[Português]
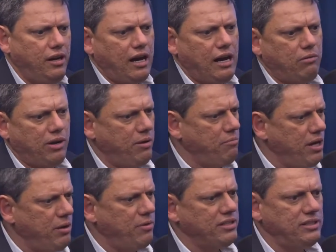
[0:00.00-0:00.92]
Agora,
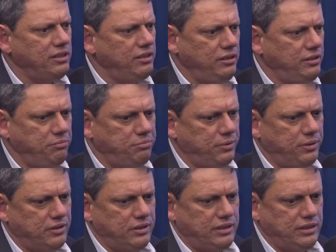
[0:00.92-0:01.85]
mesmo assim, pô,
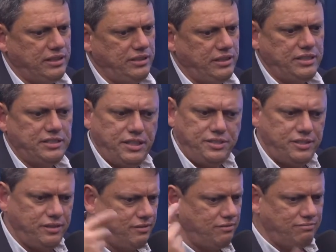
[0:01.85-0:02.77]
e a
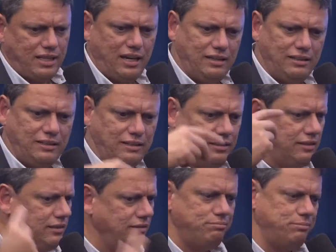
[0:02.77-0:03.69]
gente tá
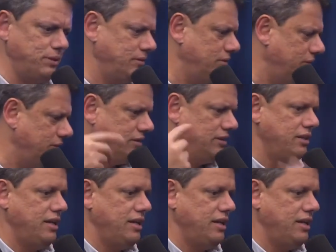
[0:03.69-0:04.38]
ali, pô.